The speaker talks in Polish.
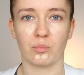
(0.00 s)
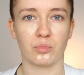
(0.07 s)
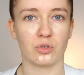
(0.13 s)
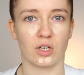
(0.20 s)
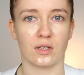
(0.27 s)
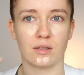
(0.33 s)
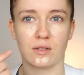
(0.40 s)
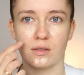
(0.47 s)

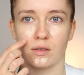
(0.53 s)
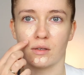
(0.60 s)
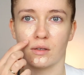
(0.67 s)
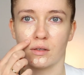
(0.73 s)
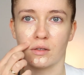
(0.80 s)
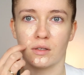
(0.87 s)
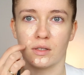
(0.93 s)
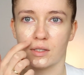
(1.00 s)
przez y,
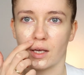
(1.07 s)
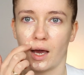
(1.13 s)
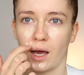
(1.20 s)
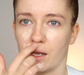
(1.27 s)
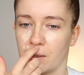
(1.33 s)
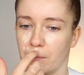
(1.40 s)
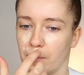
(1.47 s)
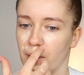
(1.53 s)

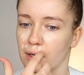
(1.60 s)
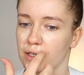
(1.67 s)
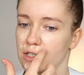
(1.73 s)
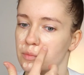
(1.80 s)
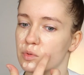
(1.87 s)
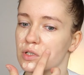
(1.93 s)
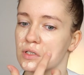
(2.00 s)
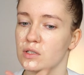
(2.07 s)
Skype'a, czy
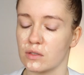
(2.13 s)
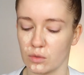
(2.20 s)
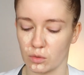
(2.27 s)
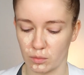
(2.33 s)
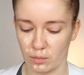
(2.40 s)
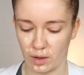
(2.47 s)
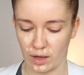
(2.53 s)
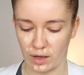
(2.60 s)
przez
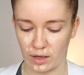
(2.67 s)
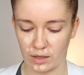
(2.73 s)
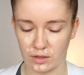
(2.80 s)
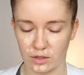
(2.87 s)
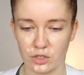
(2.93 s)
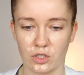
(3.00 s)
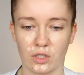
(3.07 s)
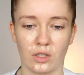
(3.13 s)
Zooma,
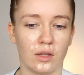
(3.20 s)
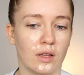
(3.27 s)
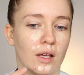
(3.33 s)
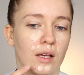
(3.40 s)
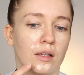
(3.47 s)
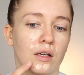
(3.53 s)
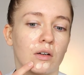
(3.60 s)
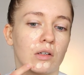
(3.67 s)
czy
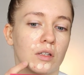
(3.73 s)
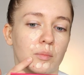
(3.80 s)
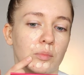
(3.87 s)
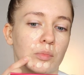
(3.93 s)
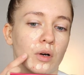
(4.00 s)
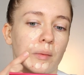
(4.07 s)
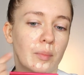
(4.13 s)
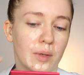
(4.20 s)
inne tego
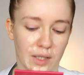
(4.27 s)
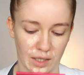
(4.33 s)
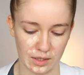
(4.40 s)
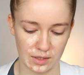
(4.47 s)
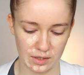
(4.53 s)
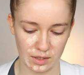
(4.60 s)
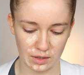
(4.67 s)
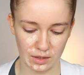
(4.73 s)
typu
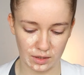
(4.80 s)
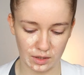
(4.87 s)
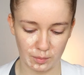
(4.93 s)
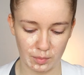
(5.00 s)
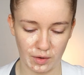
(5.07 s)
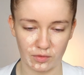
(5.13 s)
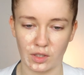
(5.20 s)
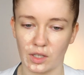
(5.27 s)
aplikacje, tak
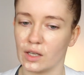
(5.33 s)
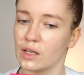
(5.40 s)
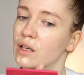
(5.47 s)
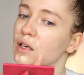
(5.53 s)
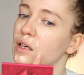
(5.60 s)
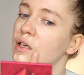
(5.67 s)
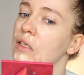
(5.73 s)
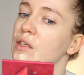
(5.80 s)
naprawdę
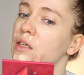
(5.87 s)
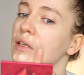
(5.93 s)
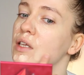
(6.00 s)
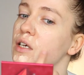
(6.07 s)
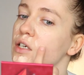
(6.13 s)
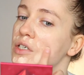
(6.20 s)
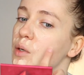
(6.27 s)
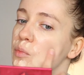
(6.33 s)
ta
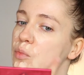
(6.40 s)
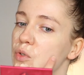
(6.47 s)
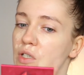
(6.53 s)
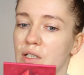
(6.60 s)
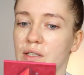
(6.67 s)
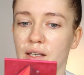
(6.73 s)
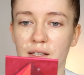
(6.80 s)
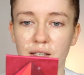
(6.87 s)
nasza
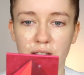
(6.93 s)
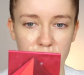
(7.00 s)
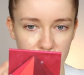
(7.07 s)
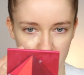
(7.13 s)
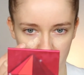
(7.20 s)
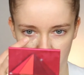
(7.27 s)
buzia nie jest